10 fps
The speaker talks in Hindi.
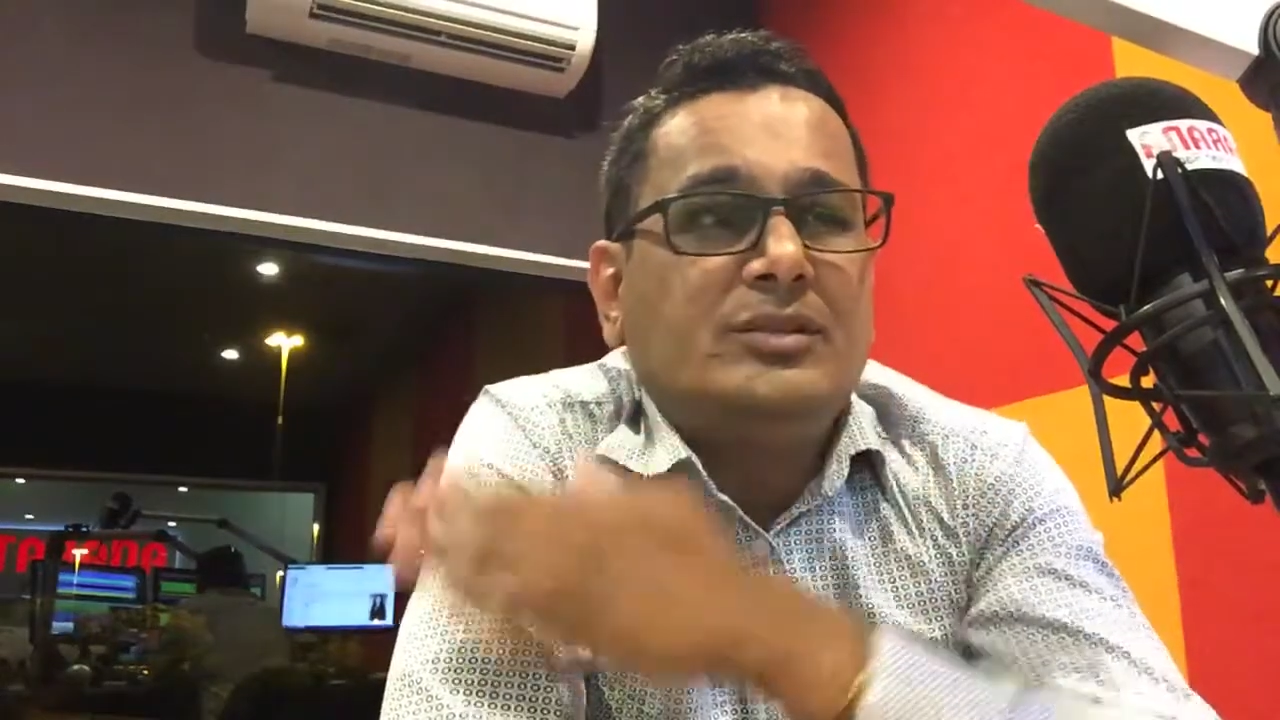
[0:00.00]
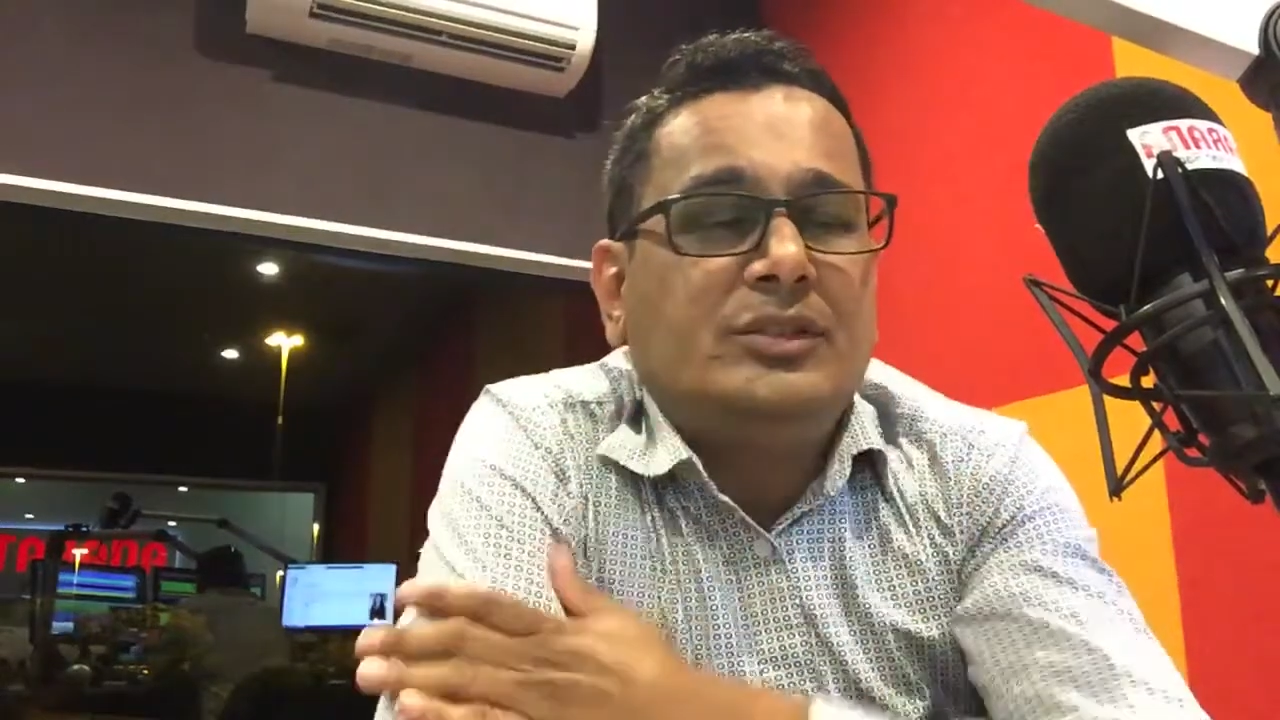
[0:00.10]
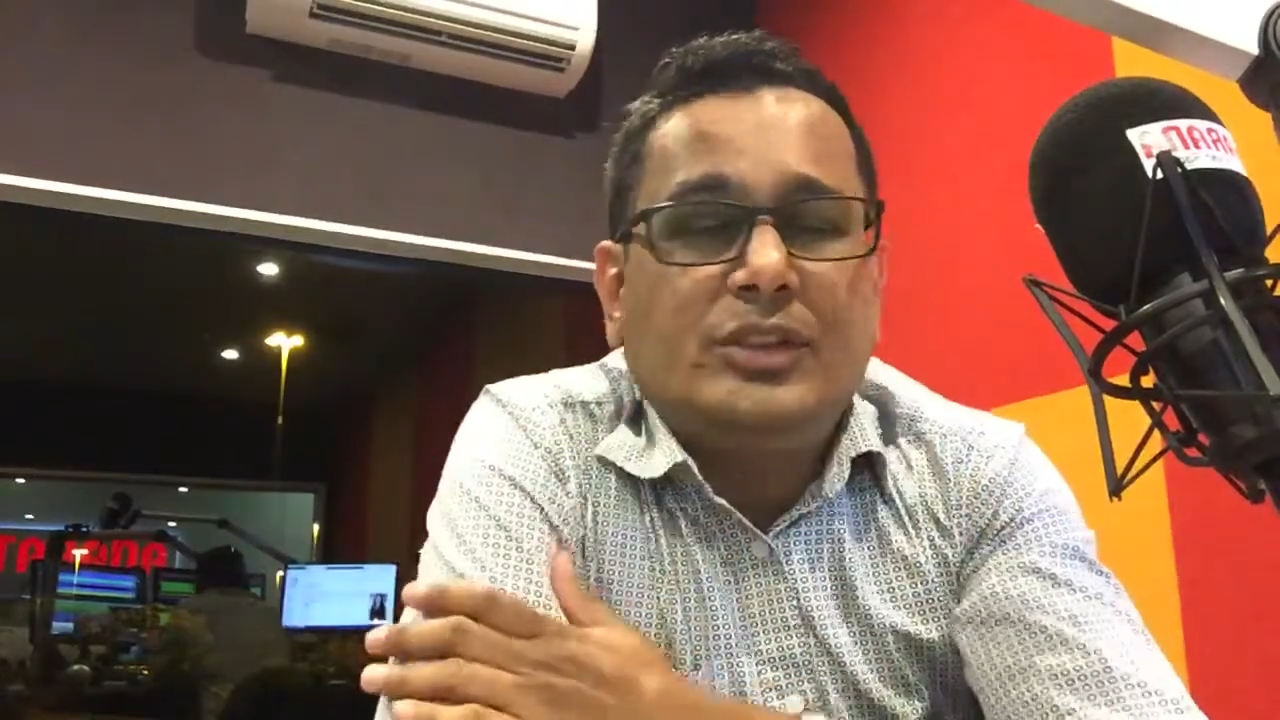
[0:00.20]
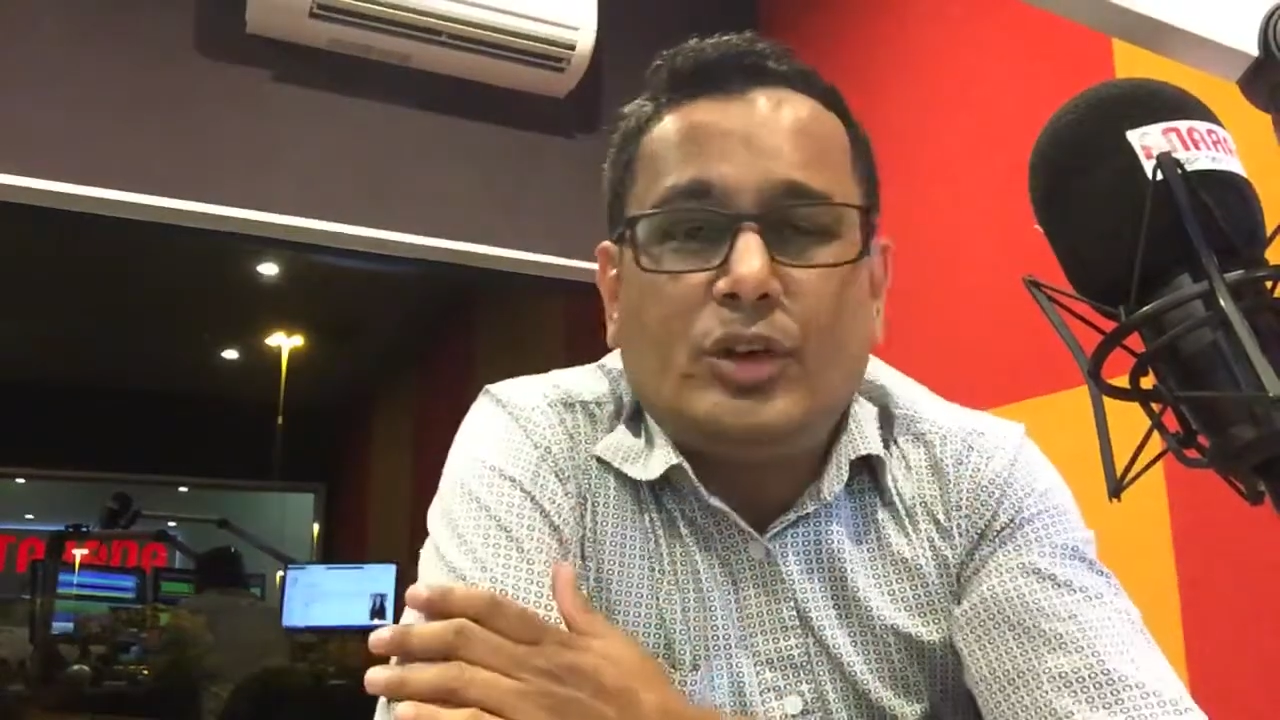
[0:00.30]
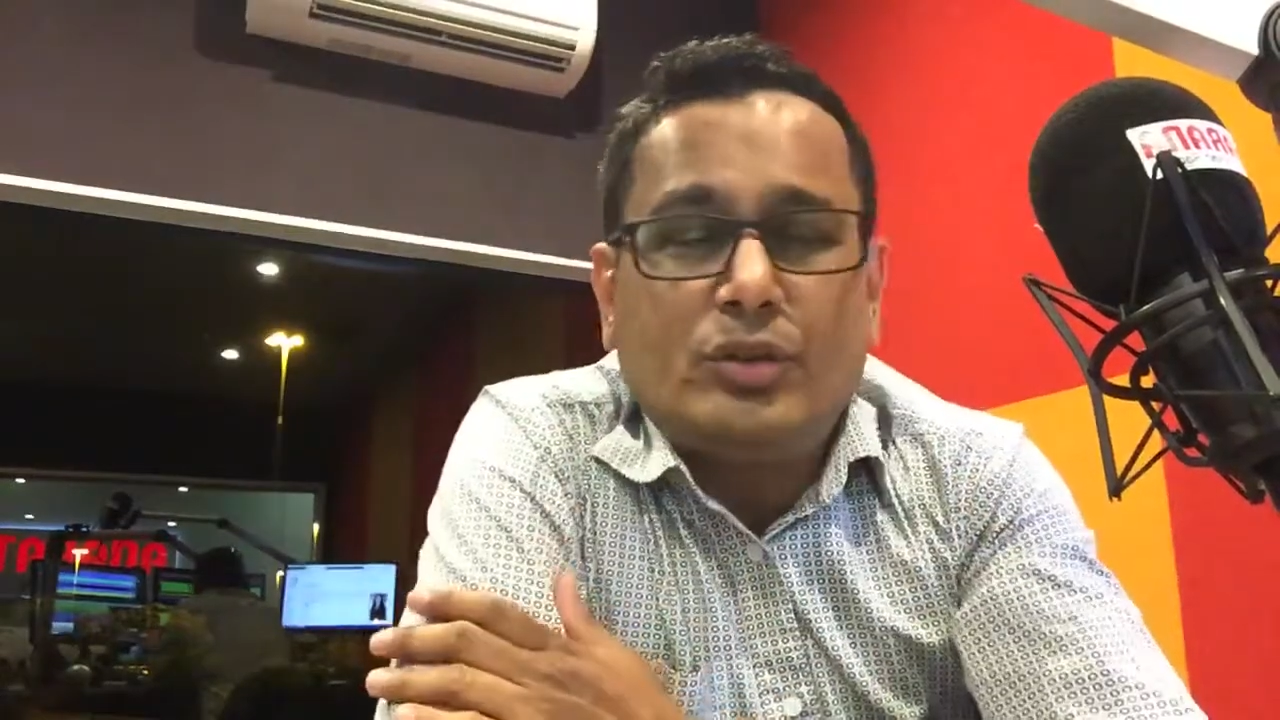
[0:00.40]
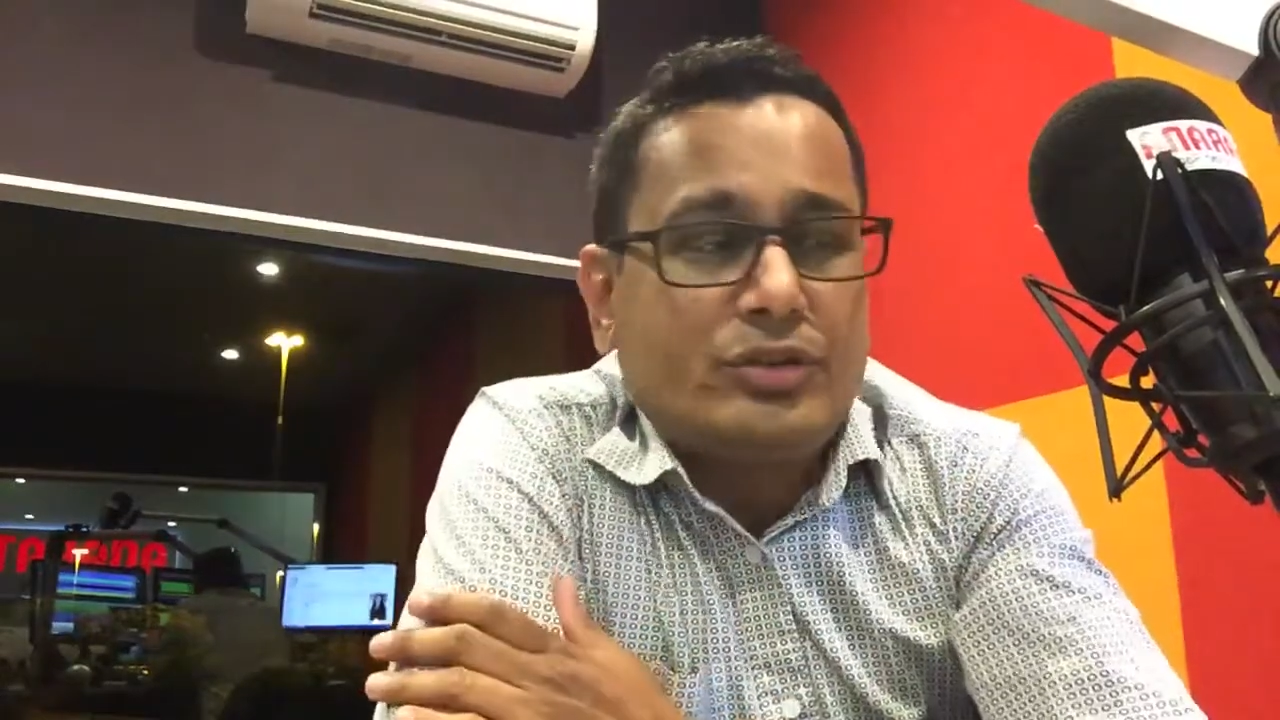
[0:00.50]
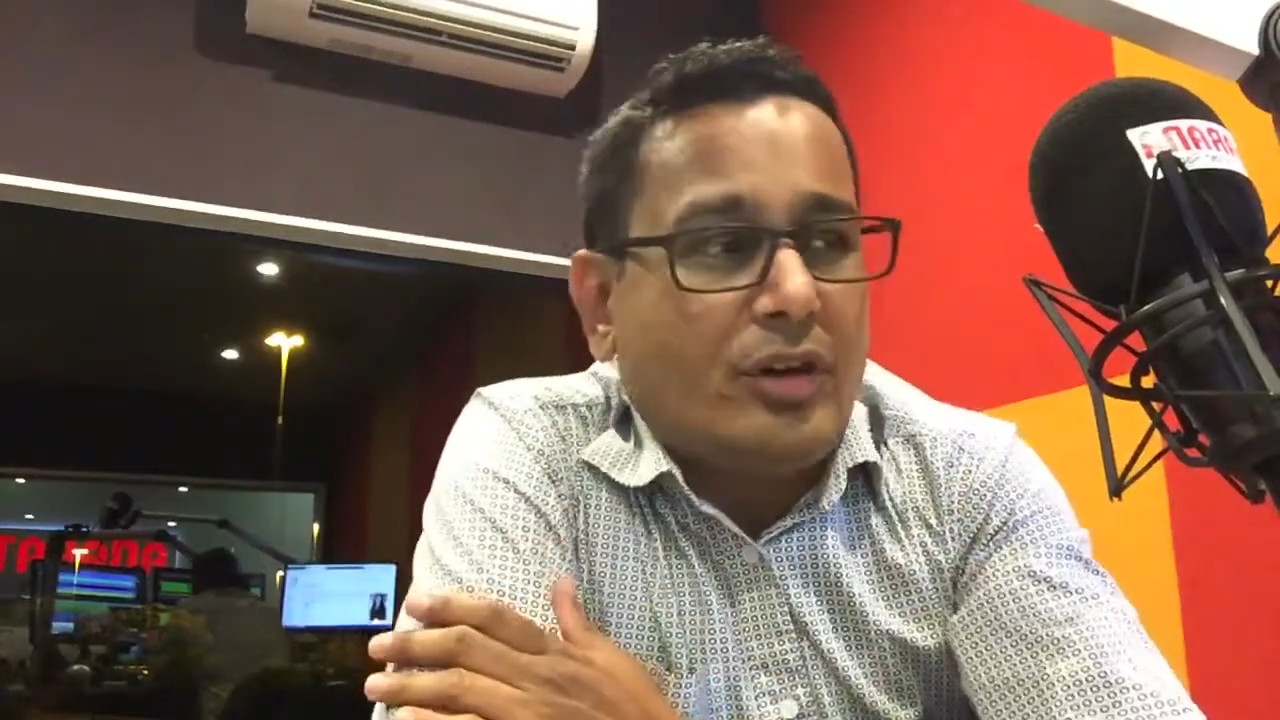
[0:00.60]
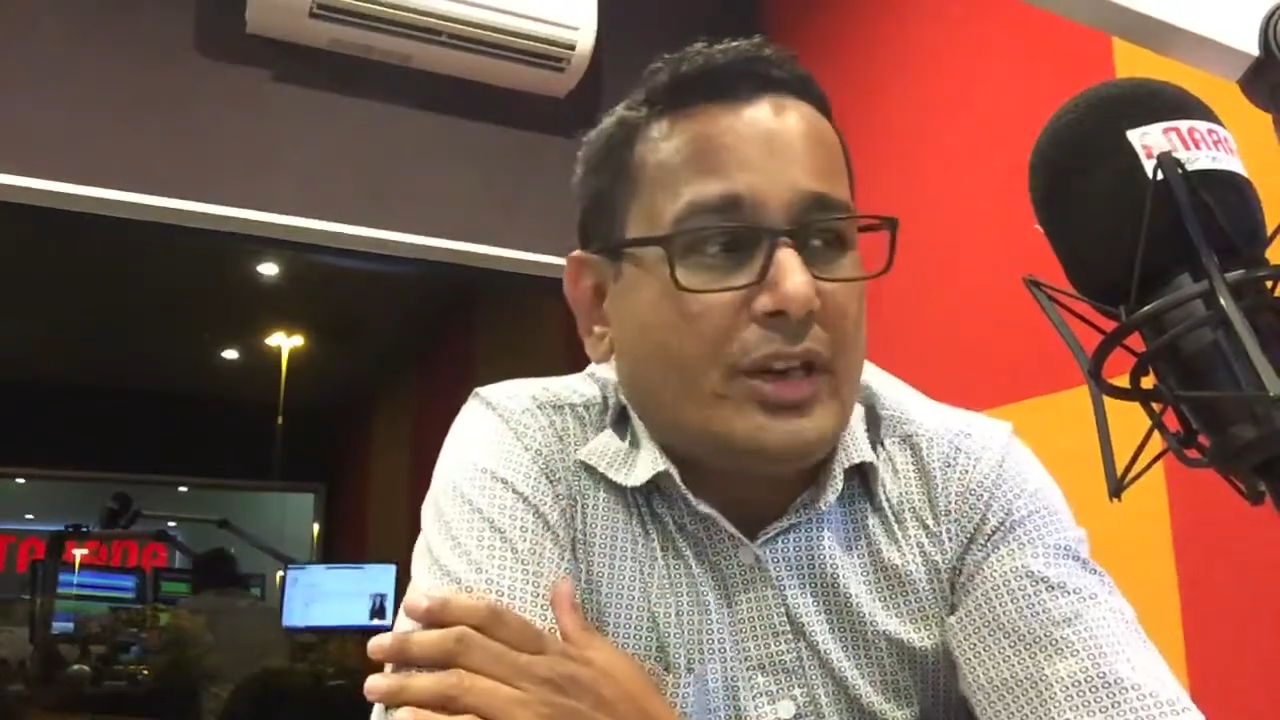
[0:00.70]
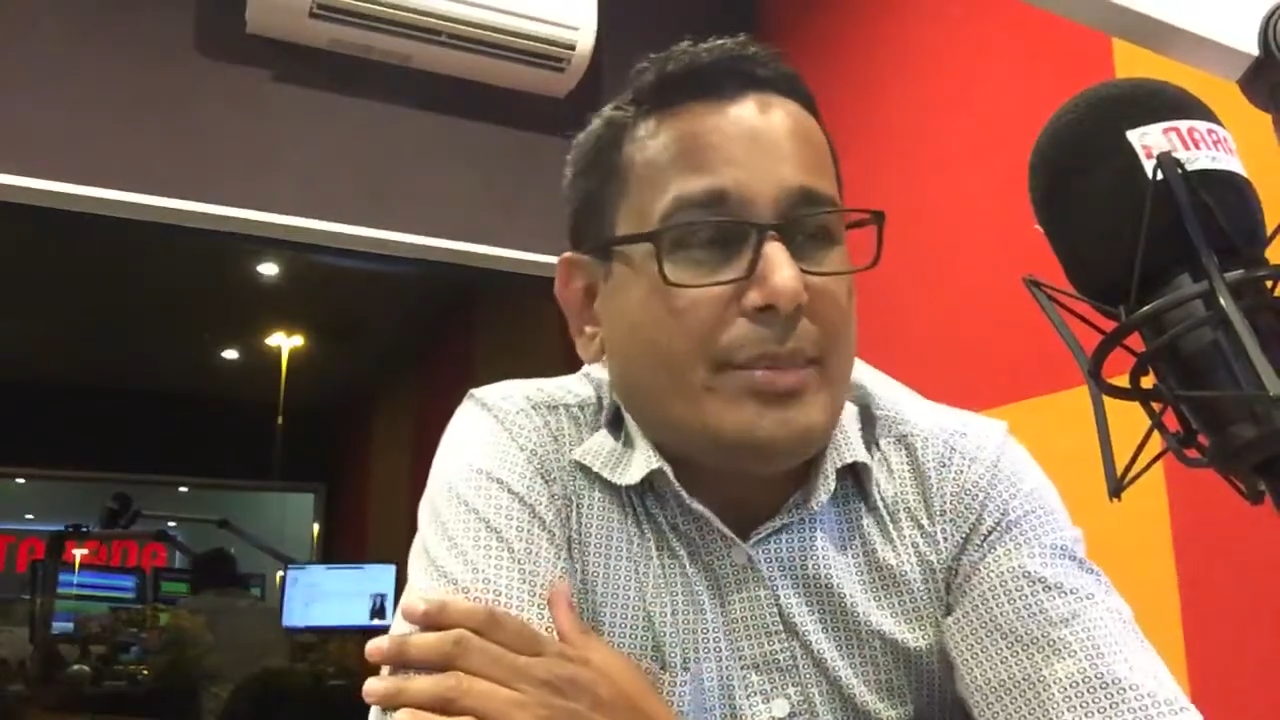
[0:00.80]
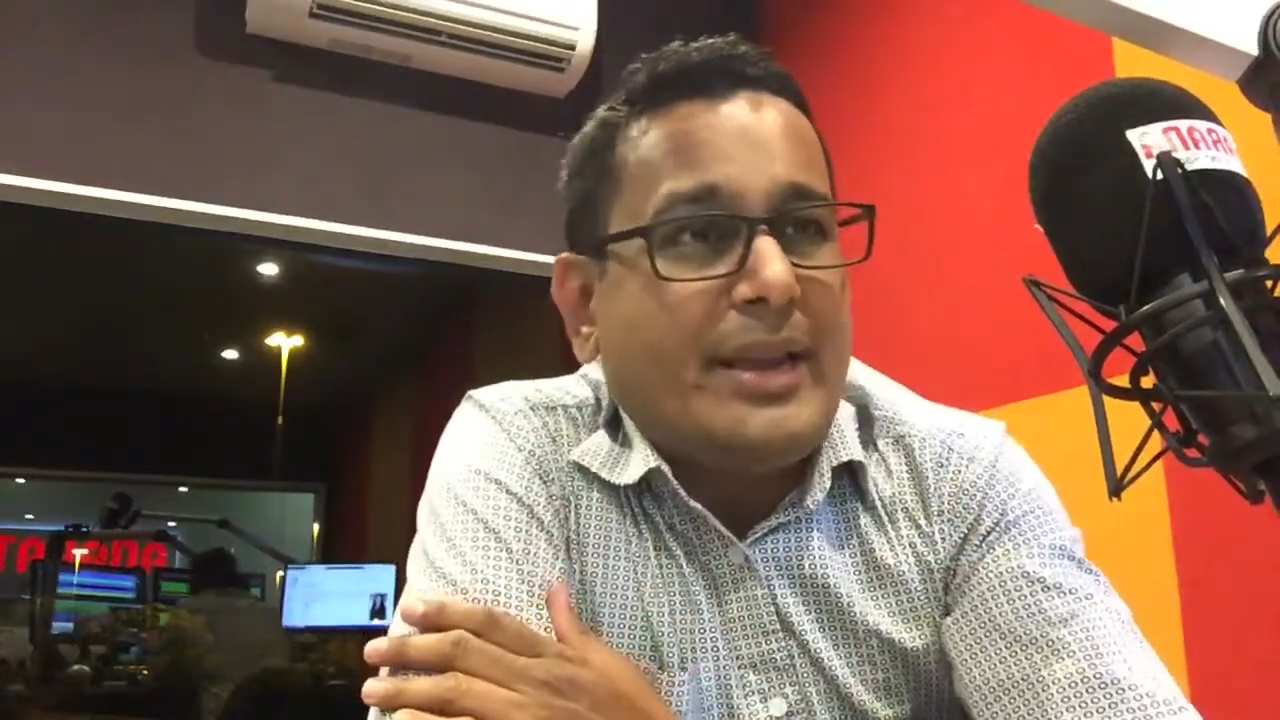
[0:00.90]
यू नो सोनी